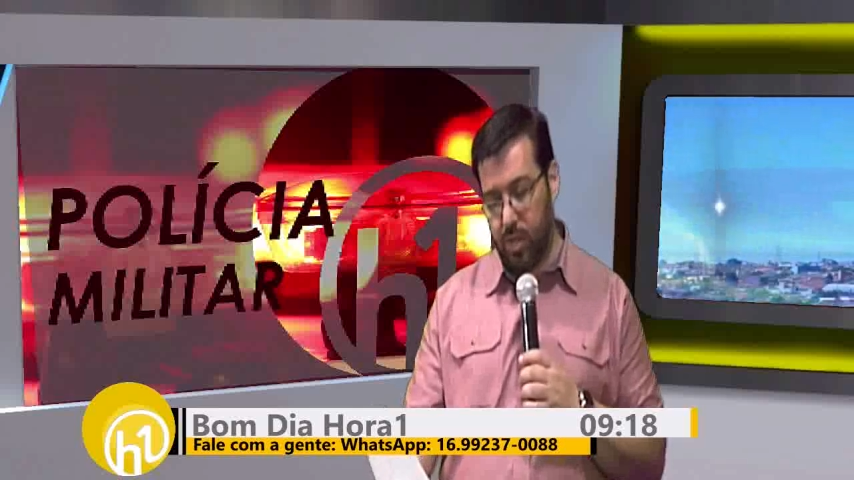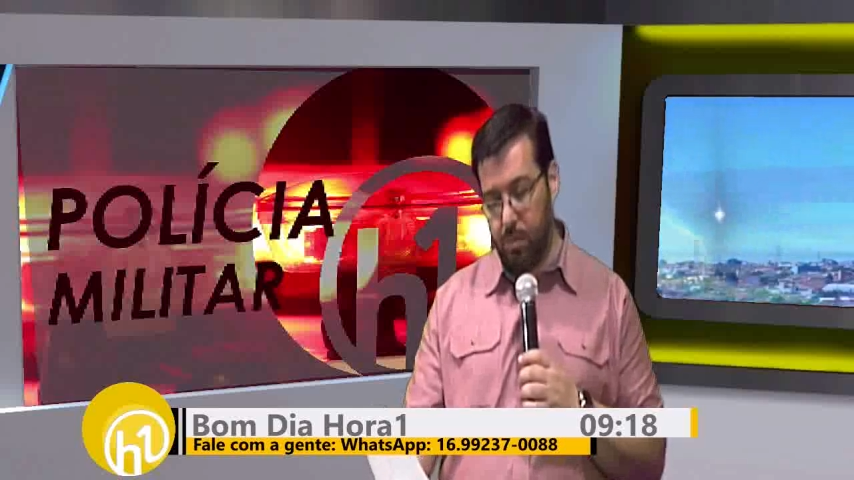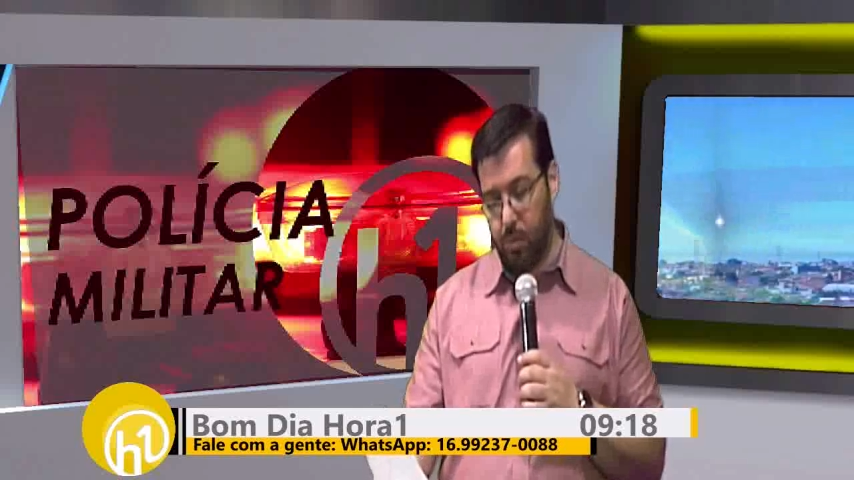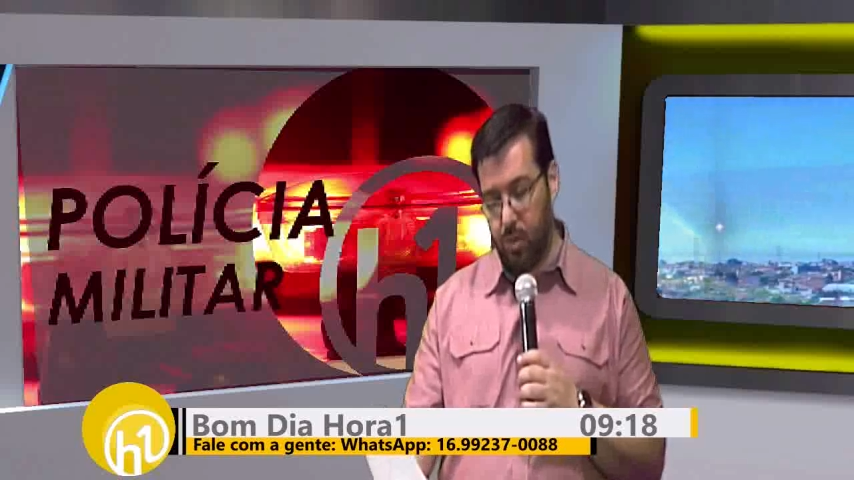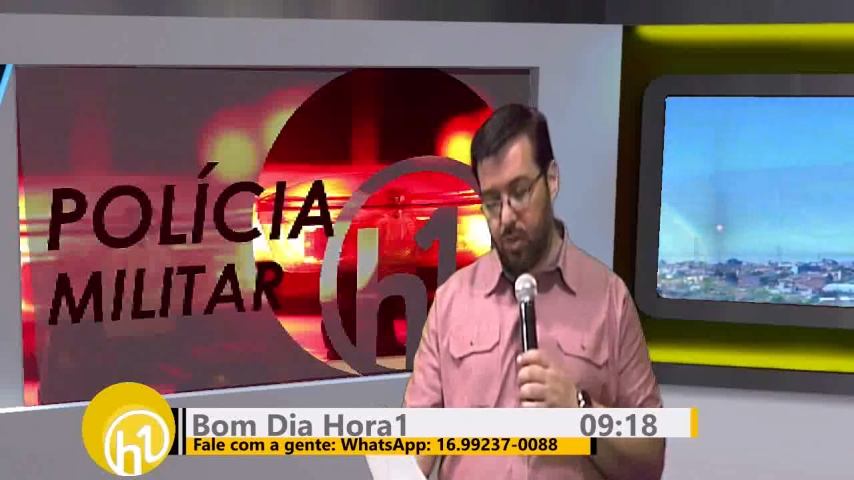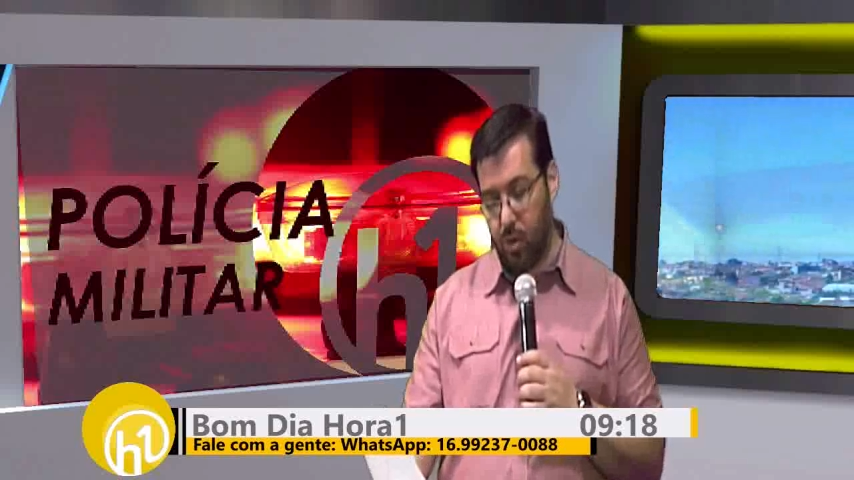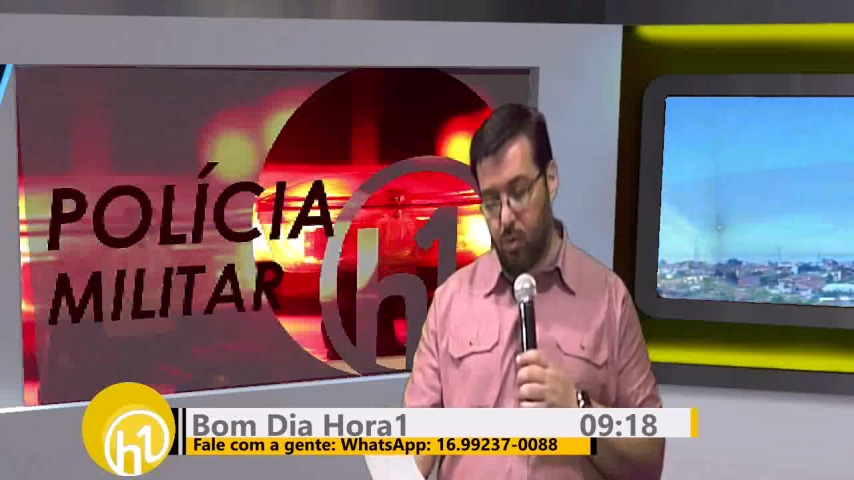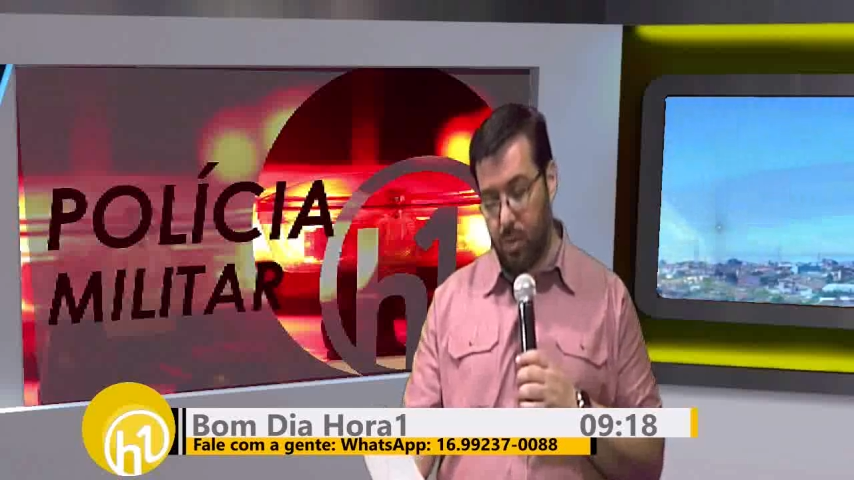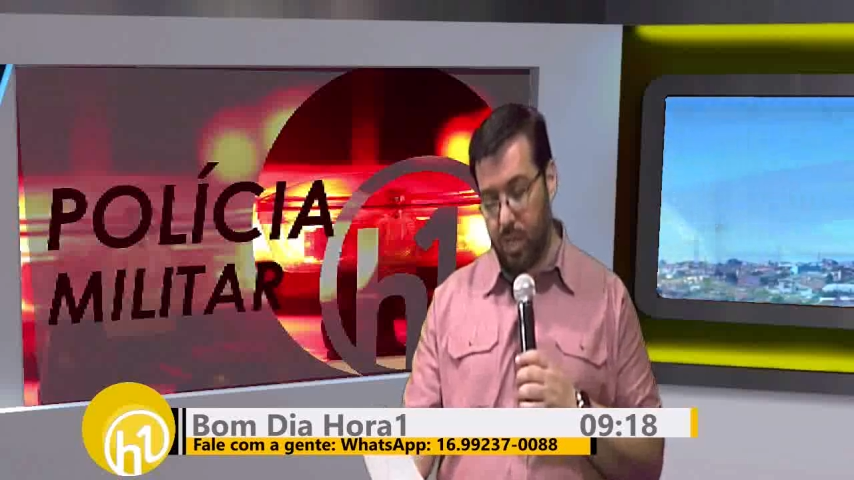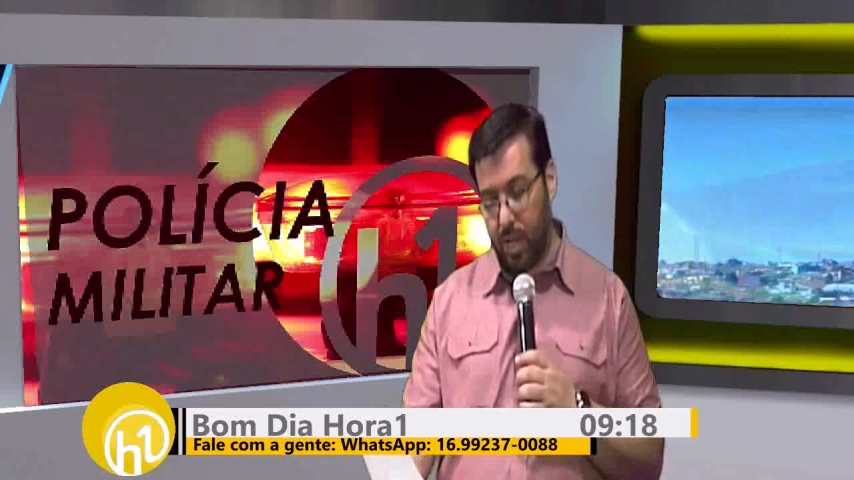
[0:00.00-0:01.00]
a equipe
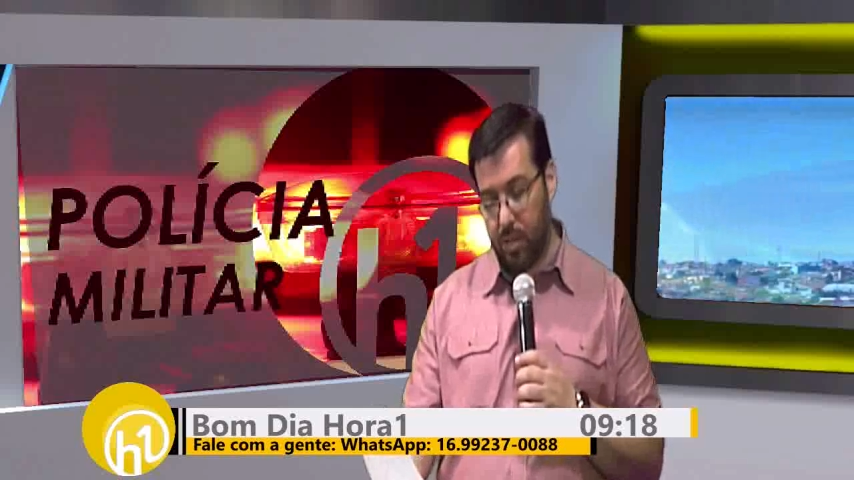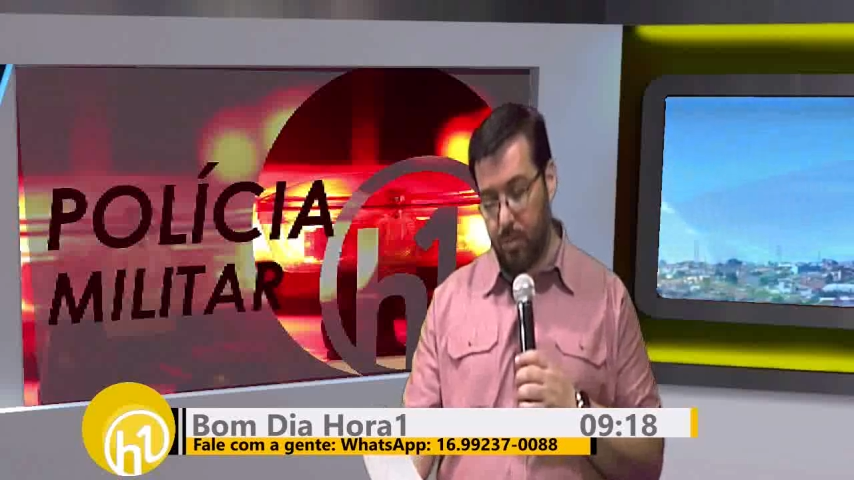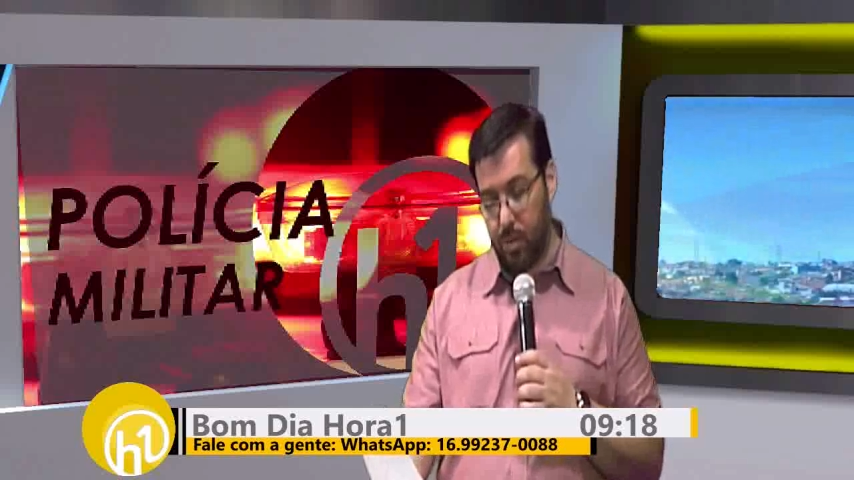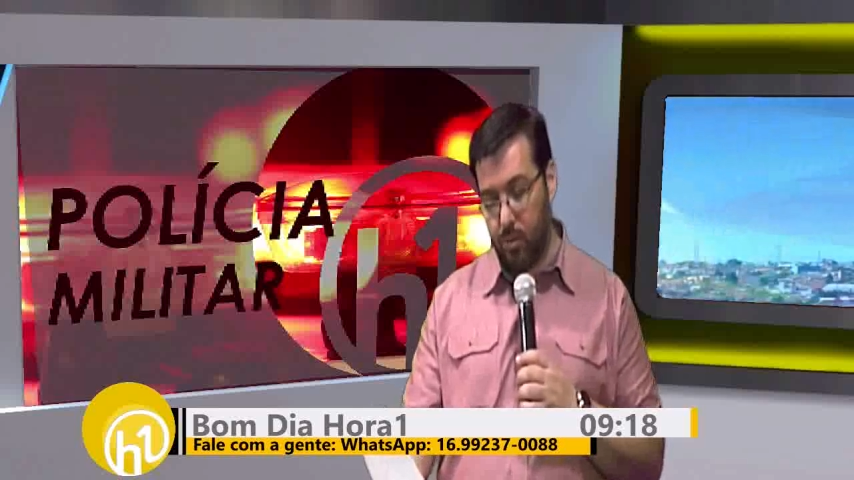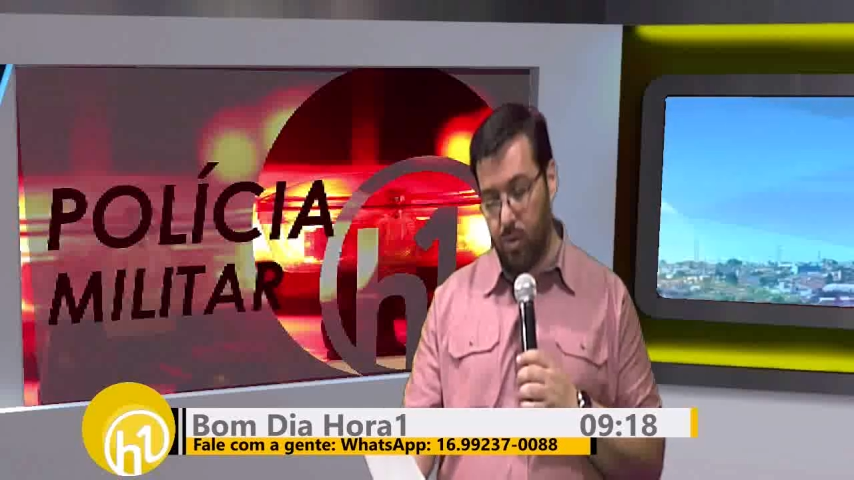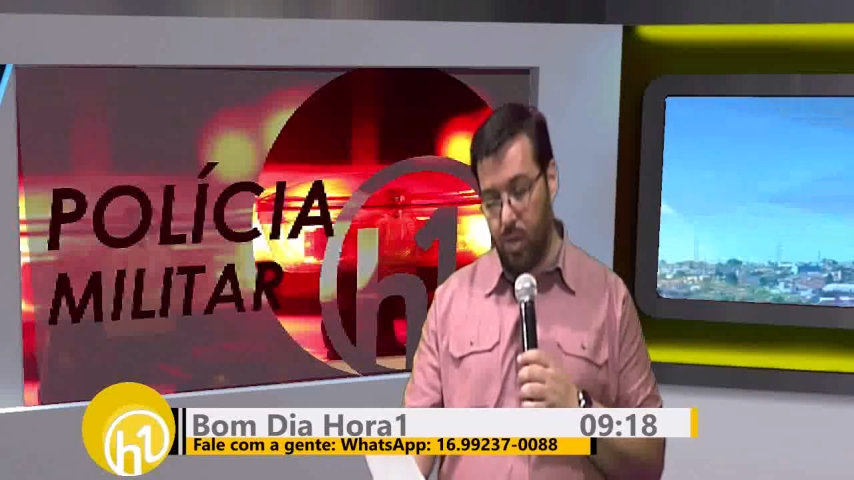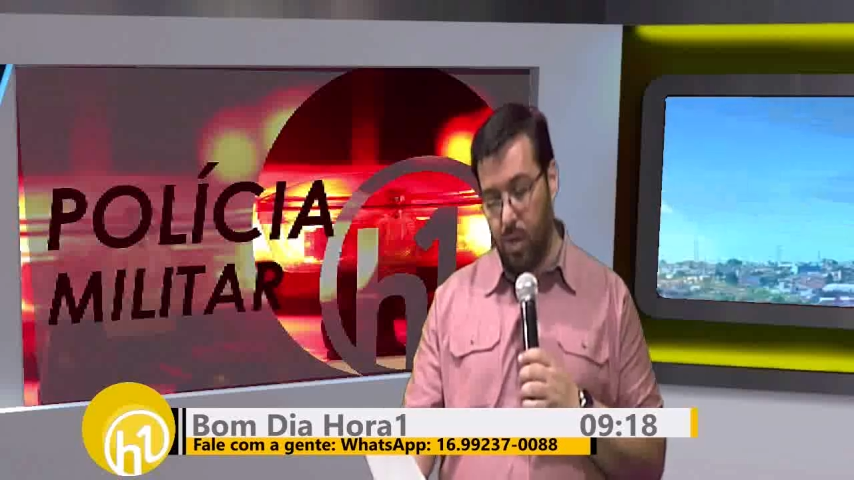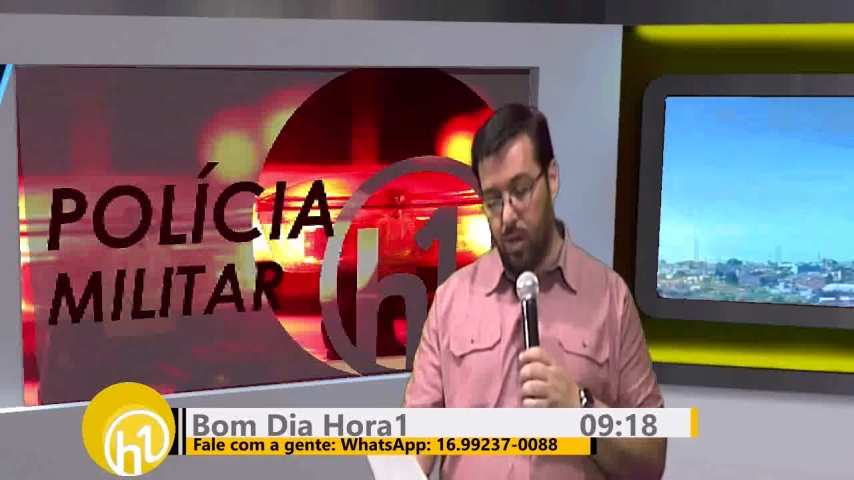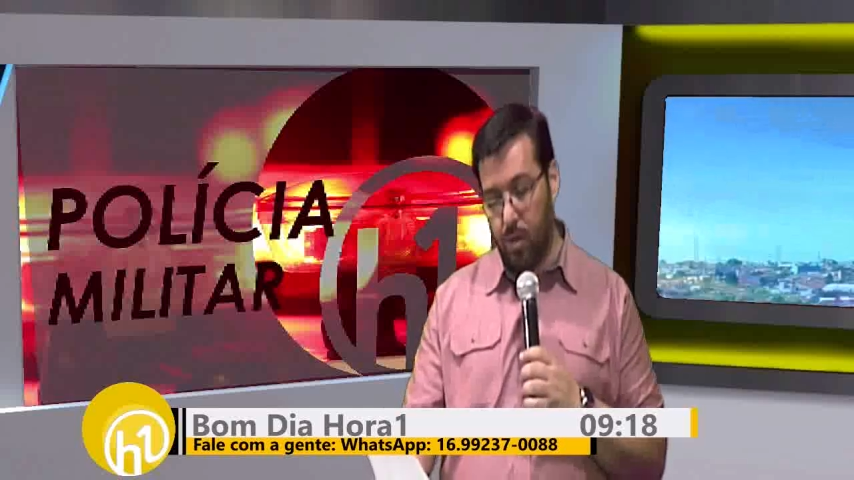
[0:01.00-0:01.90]
policial comandada pelo,